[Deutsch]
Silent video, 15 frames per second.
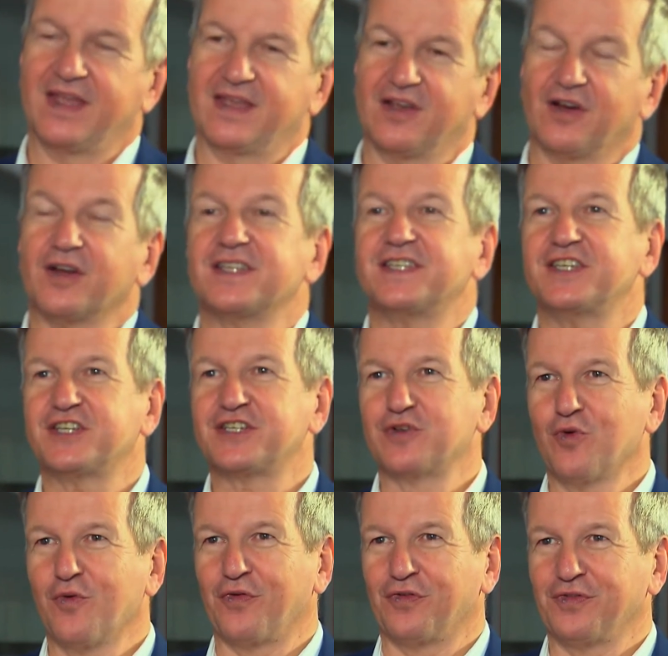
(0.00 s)
Ja, es
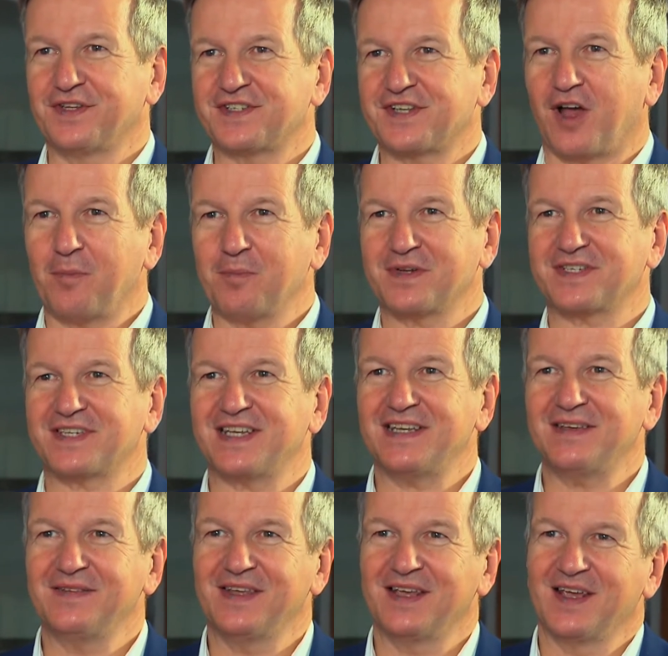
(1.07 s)
war ein Auf und ein Ab.
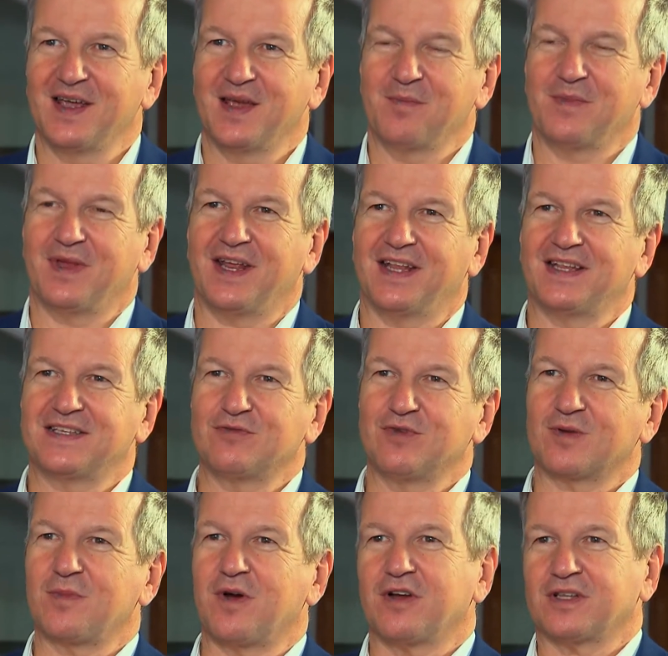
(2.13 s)
Gewesen. Wir haben
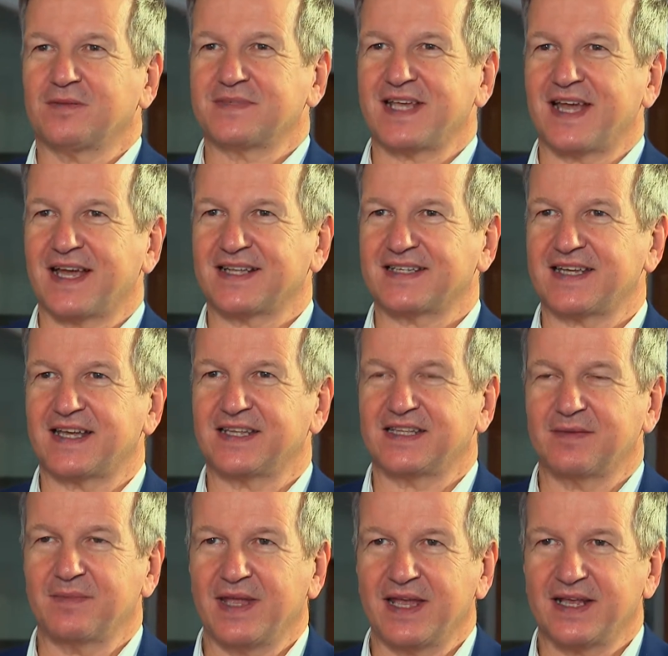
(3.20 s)
zugemacht am 16.
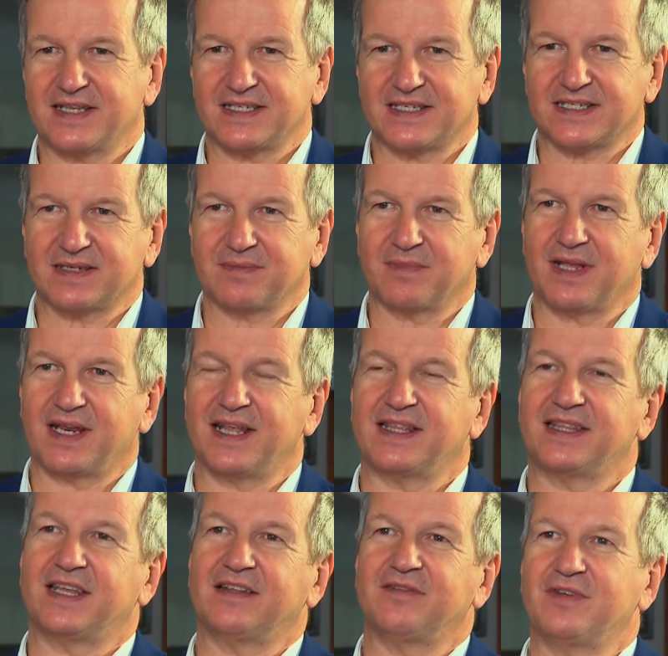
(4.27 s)
März. Wir
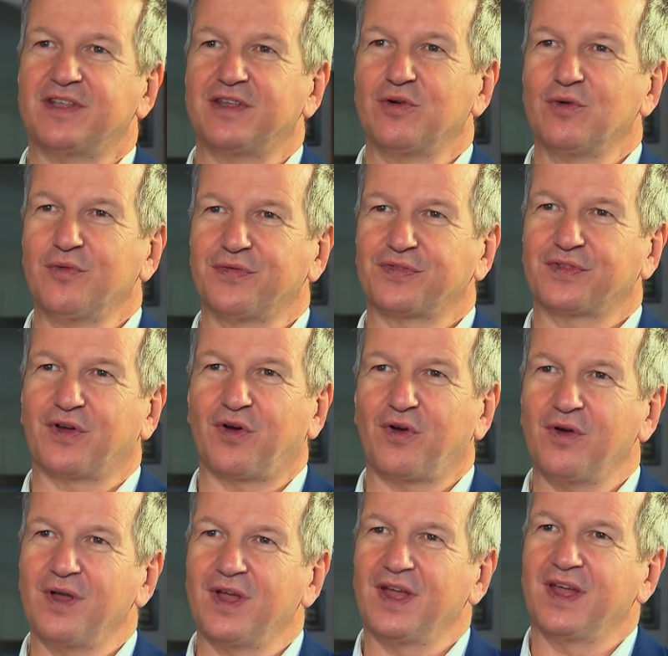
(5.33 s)
haben dann wieder
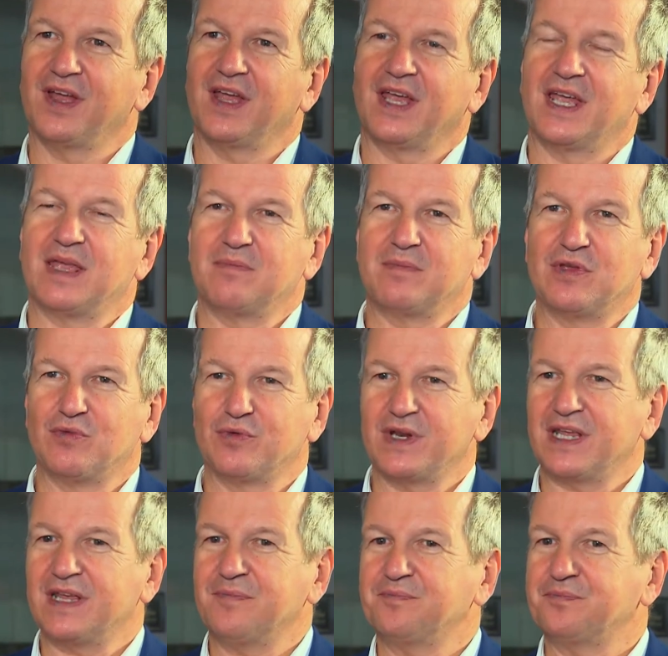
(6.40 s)
aufgetan im
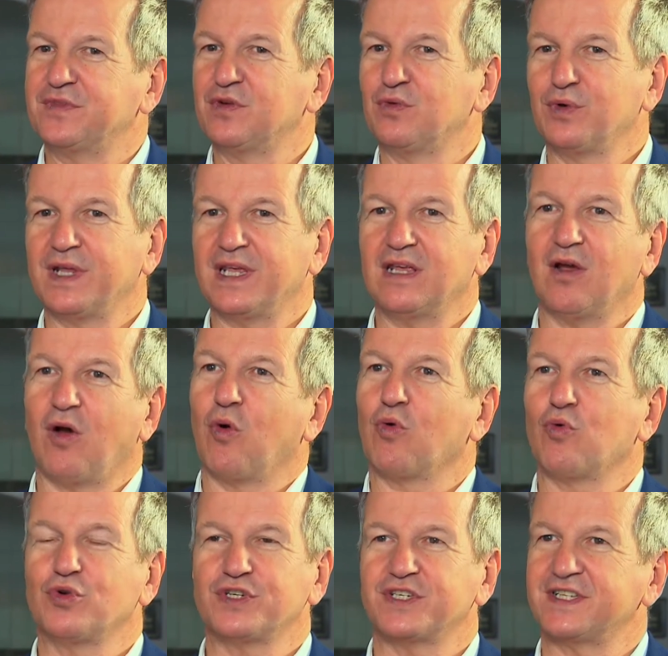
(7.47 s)
Juni, Juli,
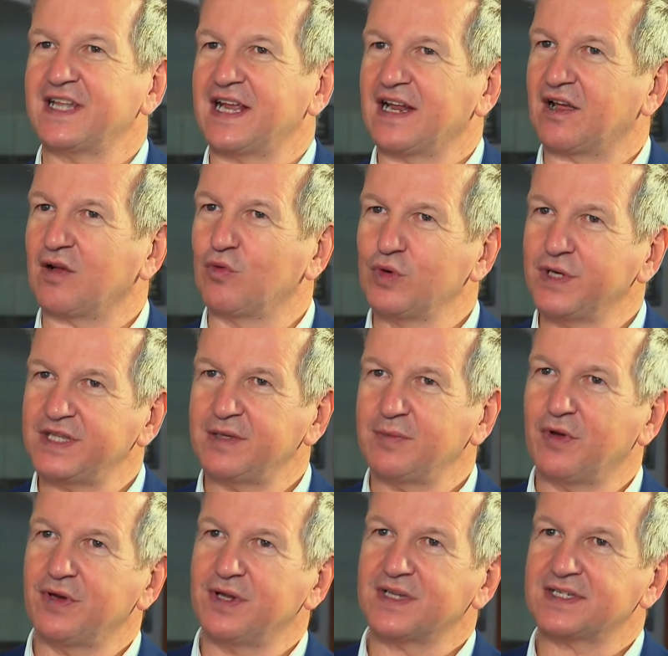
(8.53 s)
August. Das waren eigentlich gute
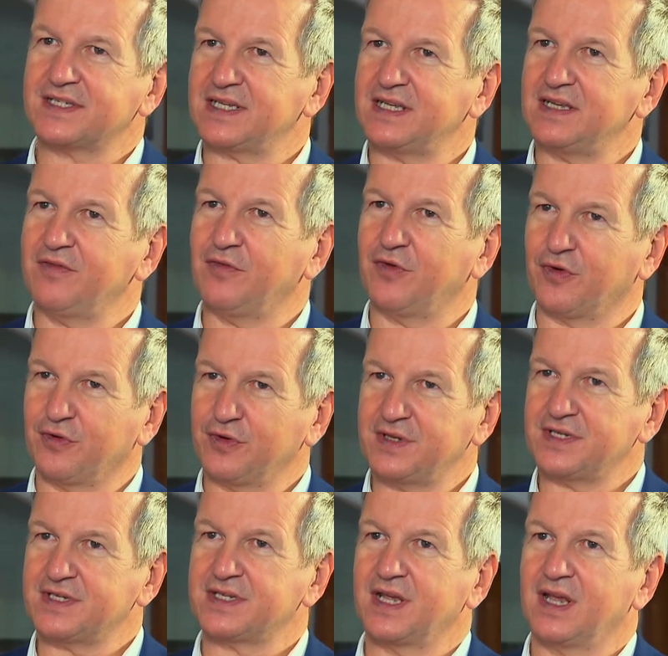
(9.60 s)
Monate für
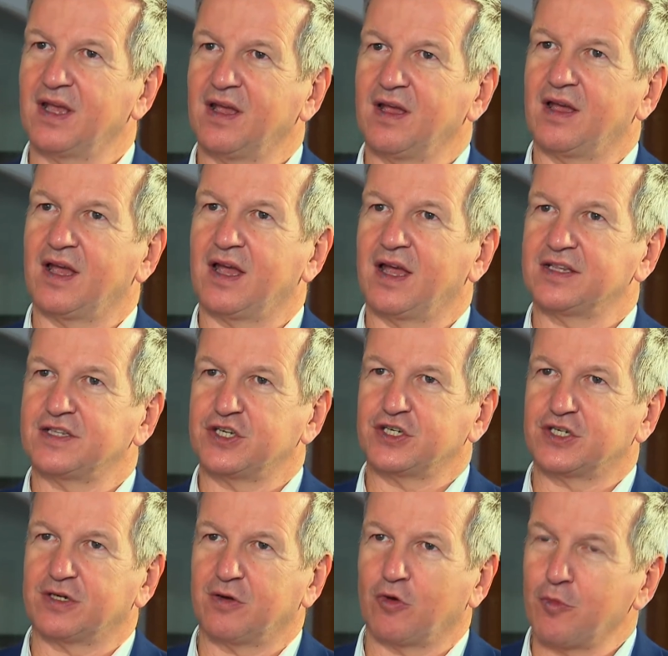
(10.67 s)
uns. Äh, es
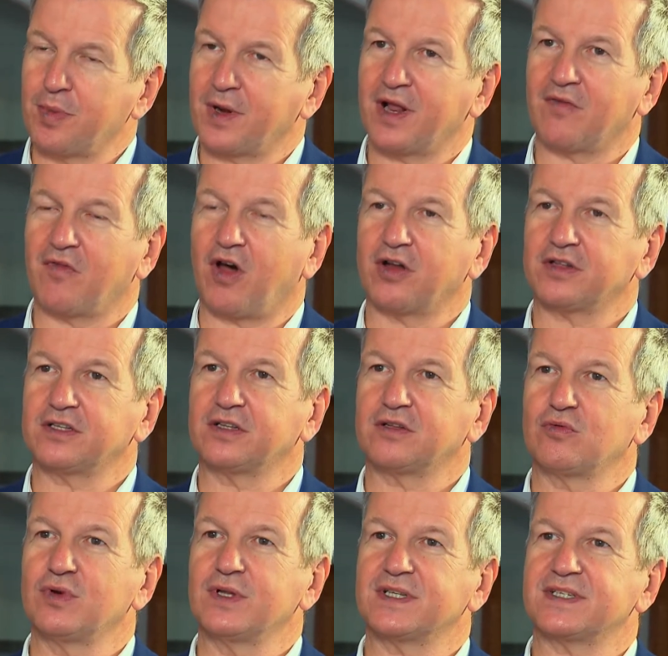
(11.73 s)
war übererwartet
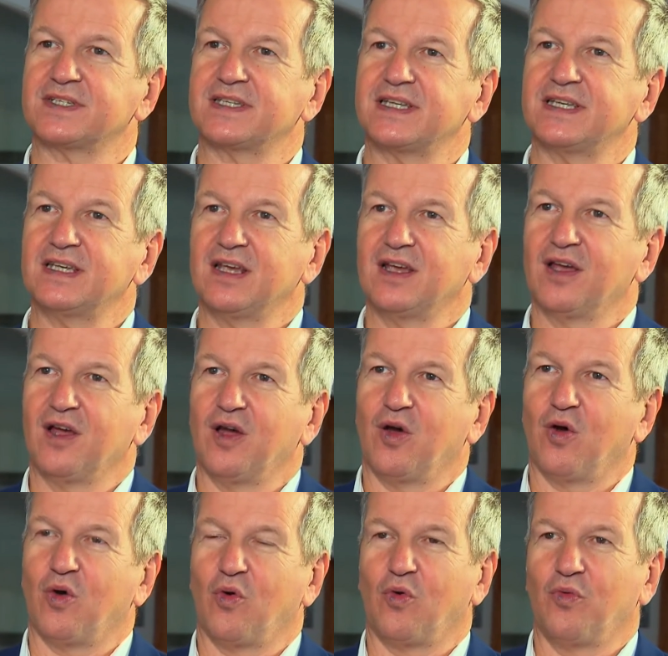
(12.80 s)
gut. Gewesen.
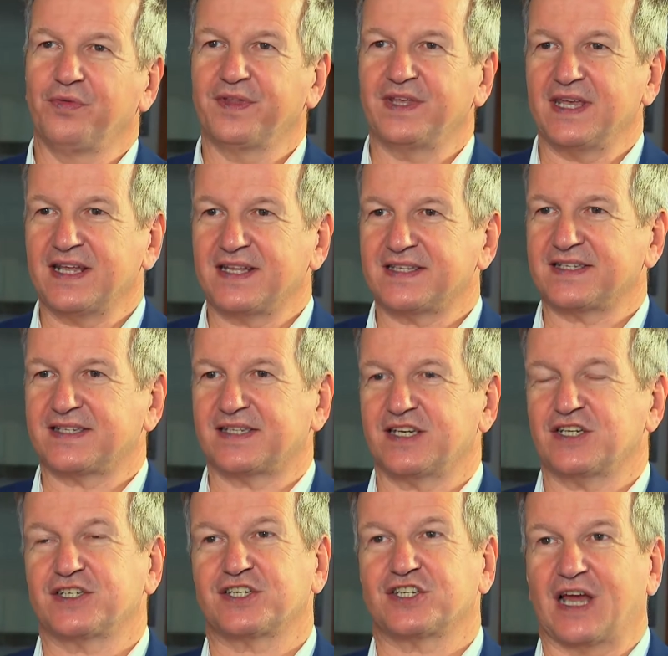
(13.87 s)
Und jetzt
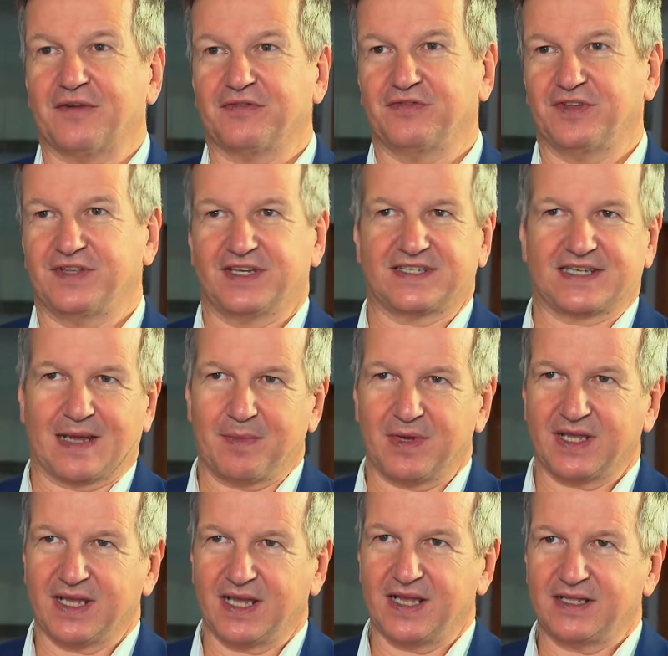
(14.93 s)
ist das Geschäft wieder
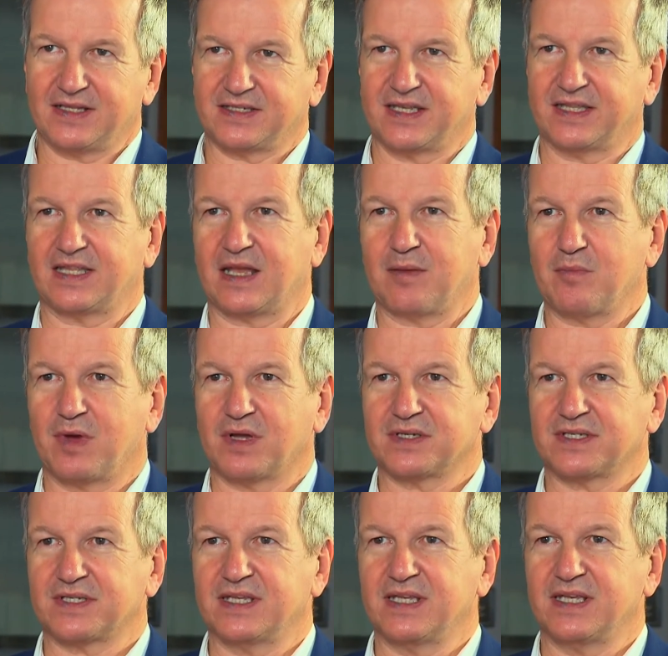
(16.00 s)
zusammengefallen. Seitdem
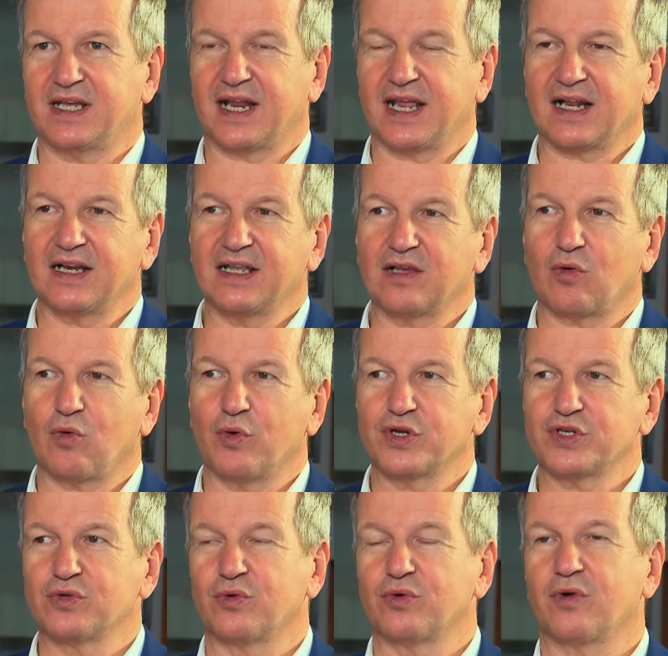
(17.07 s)
als die Regelung kam,
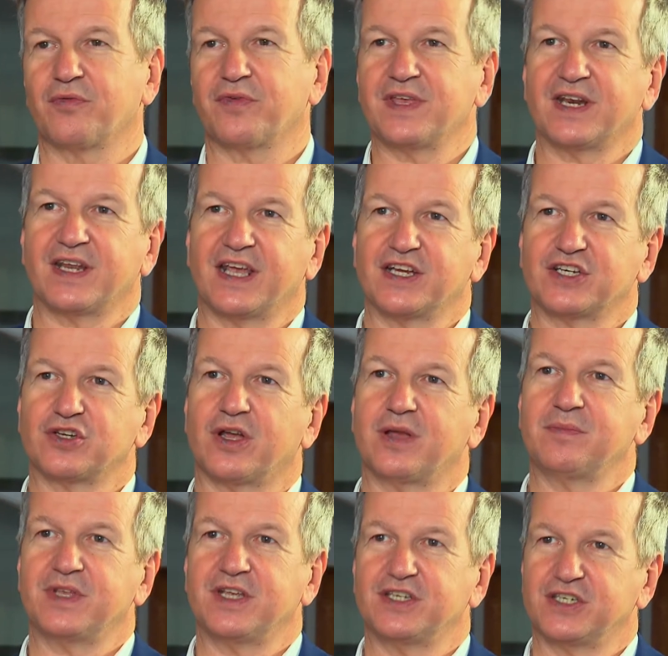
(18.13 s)
ist nur noch vier Gäste
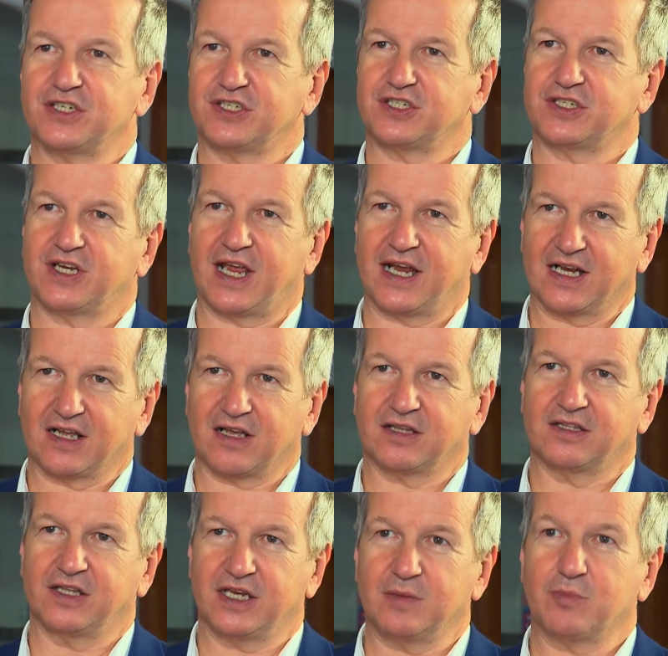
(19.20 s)
am Tisch, ist eigentlich
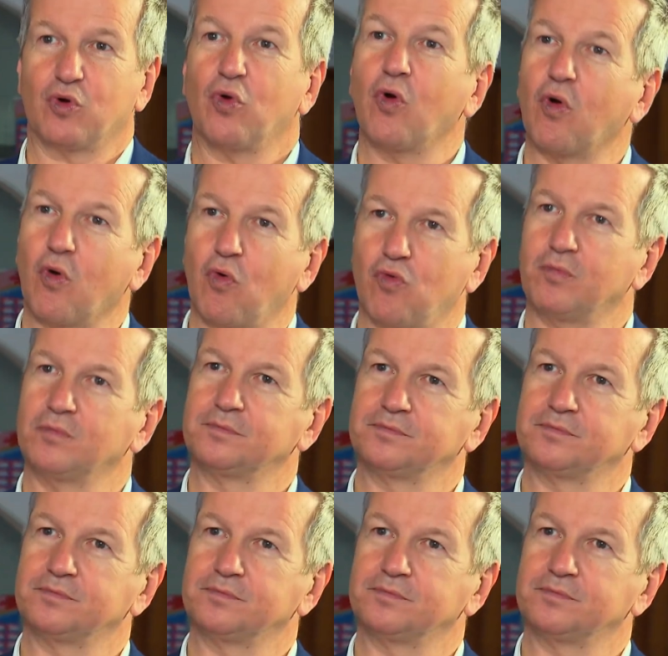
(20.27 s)
der Einbruch gekommen.